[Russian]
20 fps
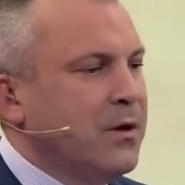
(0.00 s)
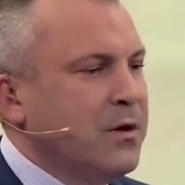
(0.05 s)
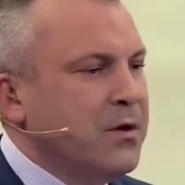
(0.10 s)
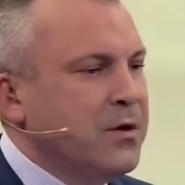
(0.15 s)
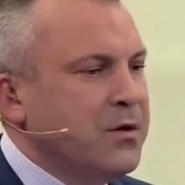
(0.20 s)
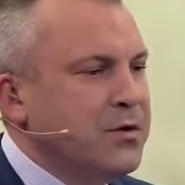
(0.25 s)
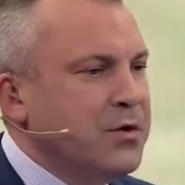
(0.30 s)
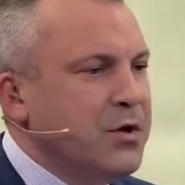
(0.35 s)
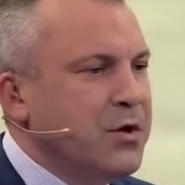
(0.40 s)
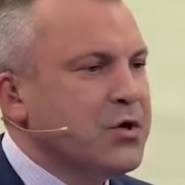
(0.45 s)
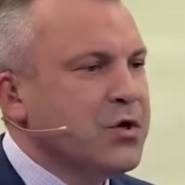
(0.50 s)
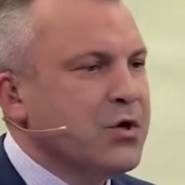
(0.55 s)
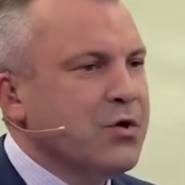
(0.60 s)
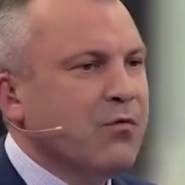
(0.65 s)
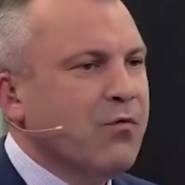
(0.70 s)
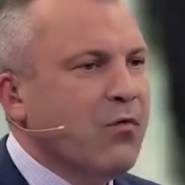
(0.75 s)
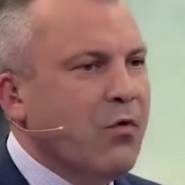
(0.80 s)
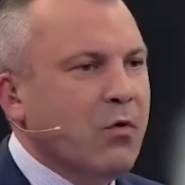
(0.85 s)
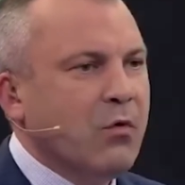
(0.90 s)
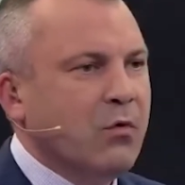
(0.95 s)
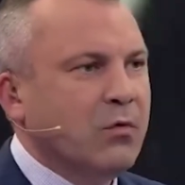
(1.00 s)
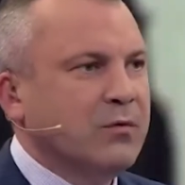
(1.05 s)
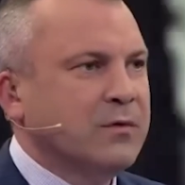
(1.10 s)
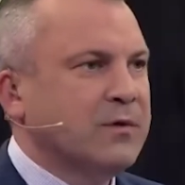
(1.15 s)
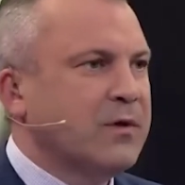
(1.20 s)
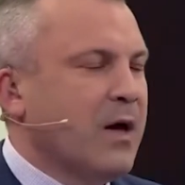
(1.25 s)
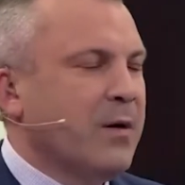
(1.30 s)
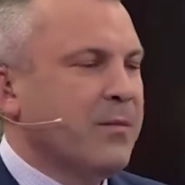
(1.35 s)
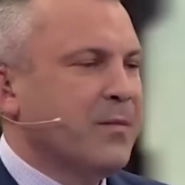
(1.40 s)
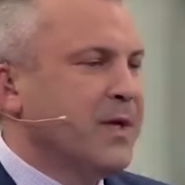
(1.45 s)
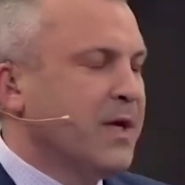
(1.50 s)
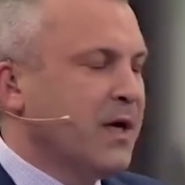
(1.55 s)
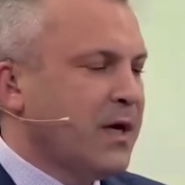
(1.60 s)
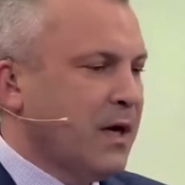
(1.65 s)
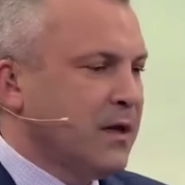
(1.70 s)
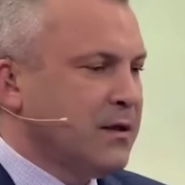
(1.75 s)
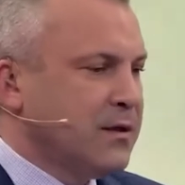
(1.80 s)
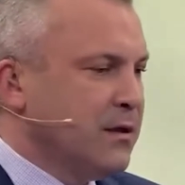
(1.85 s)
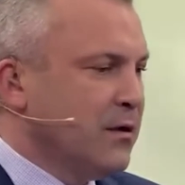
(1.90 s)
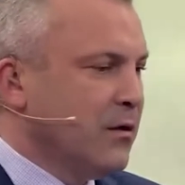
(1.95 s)
Ничего он там не
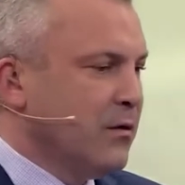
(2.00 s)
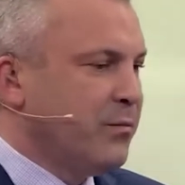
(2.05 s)
хотел